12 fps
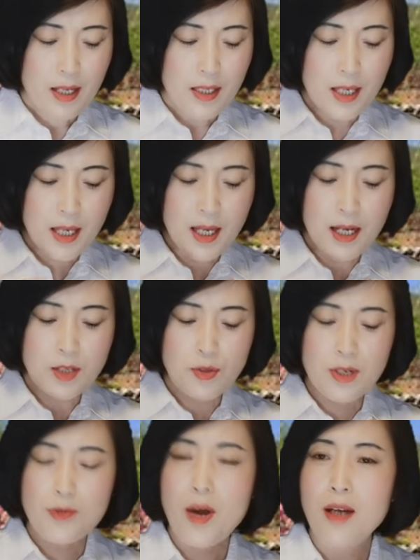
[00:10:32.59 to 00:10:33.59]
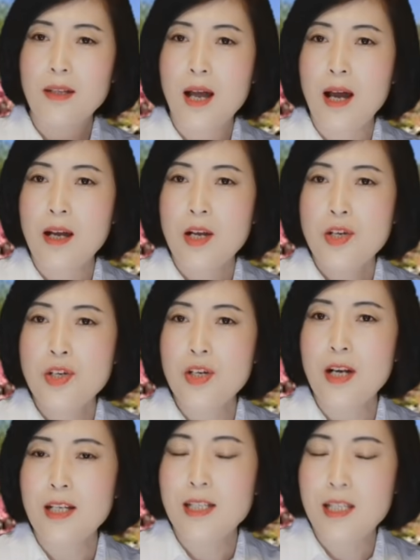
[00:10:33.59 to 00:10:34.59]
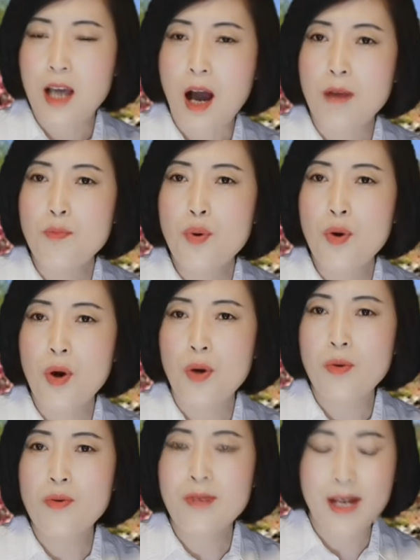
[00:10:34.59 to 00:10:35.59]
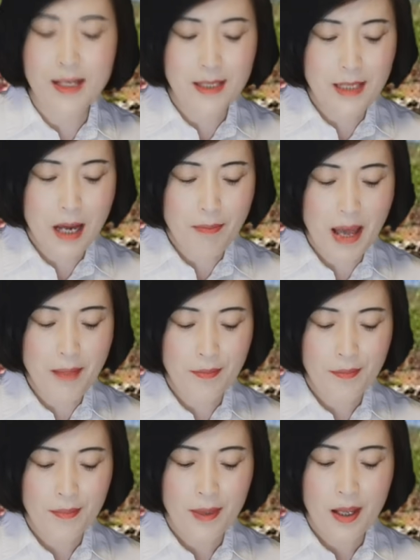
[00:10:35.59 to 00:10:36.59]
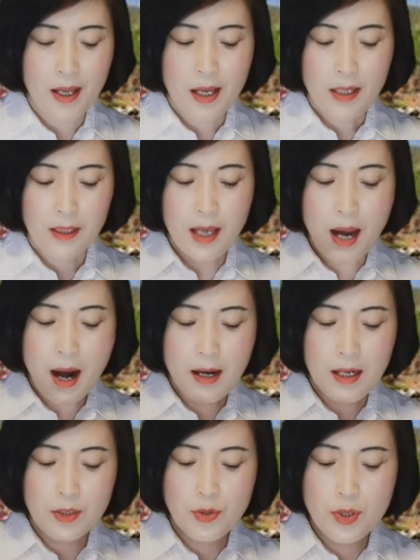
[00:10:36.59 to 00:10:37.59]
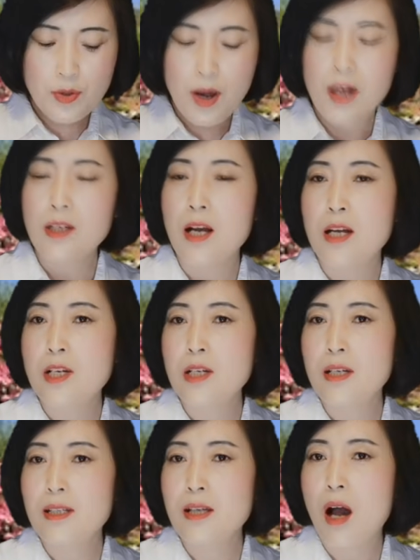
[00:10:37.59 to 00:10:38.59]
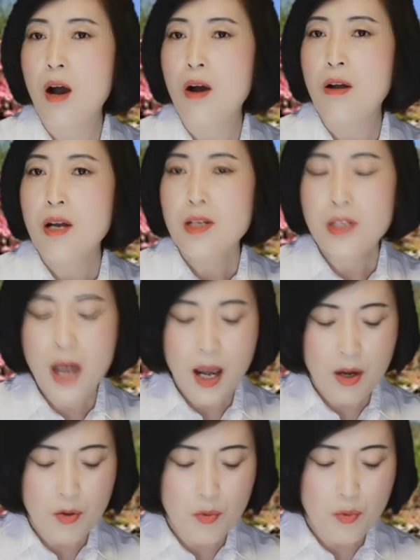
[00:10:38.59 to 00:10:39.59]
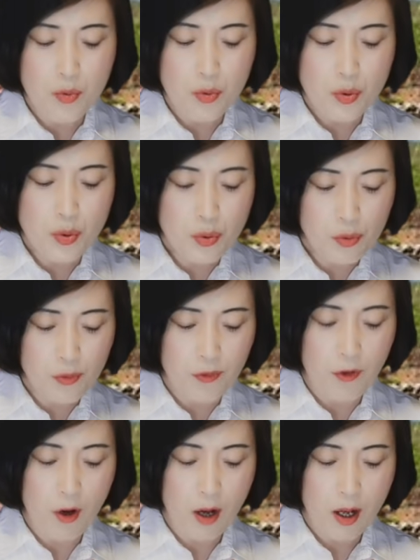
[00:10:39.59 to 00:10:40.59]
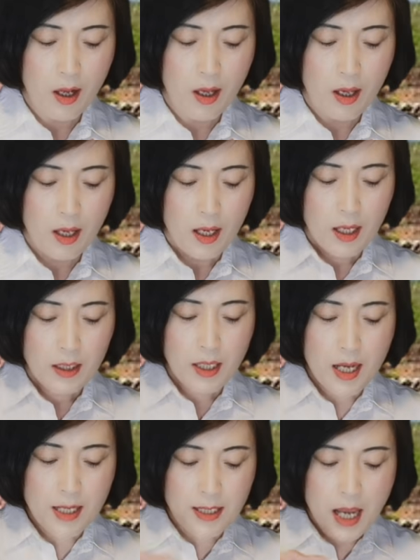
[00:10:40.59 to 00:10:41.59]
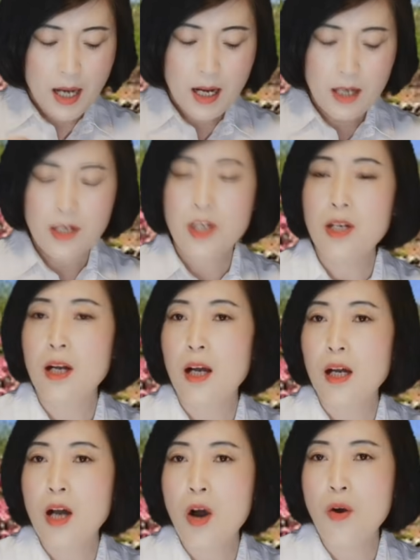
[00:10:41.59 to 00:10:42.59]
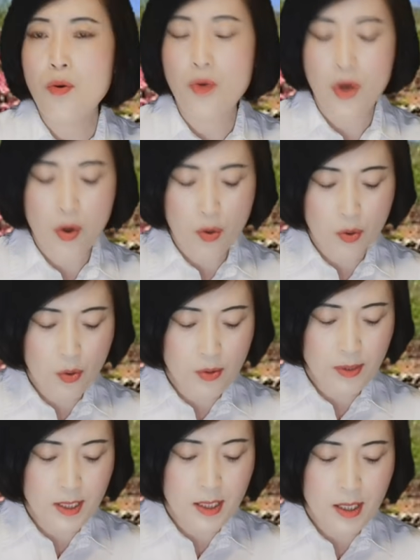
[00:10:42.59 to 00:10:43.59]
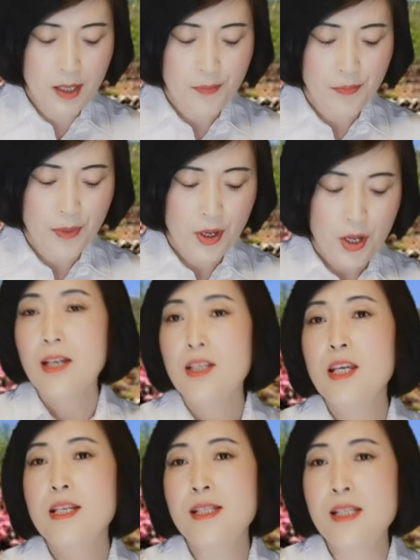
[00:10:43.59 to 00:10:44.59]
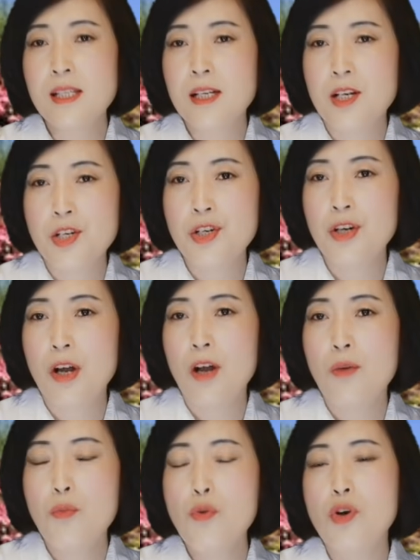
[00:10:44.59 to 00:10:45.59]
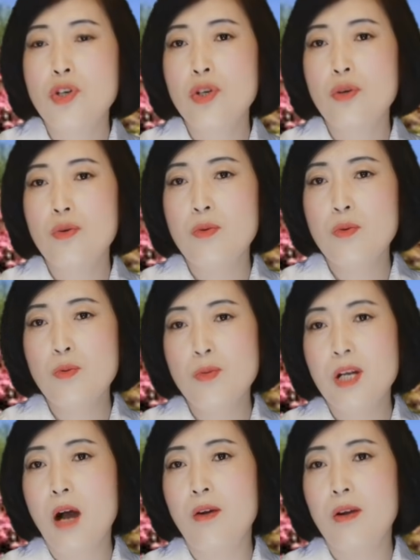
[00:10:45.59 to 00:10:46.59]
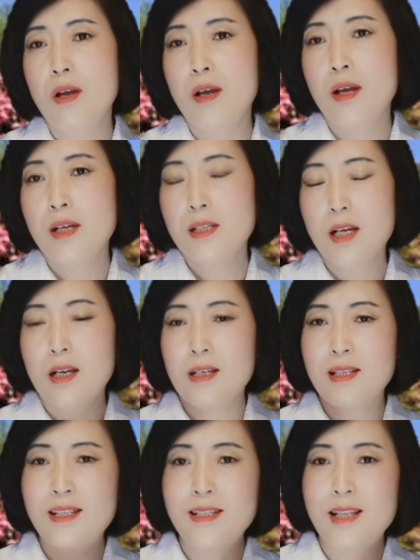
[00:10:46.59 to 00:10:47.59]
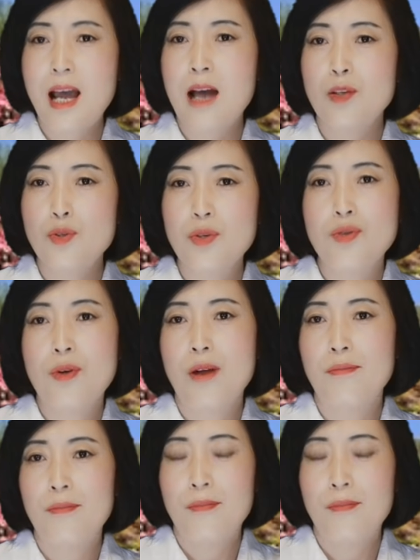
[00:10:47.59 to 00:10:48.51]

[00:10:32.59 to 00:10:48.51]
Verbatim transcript: 第一个罪状呢是强迫工人加班，第二个罪状呢是叫债务束缚，第三个是扣留工资，第四个是没收护照，这四大罪状。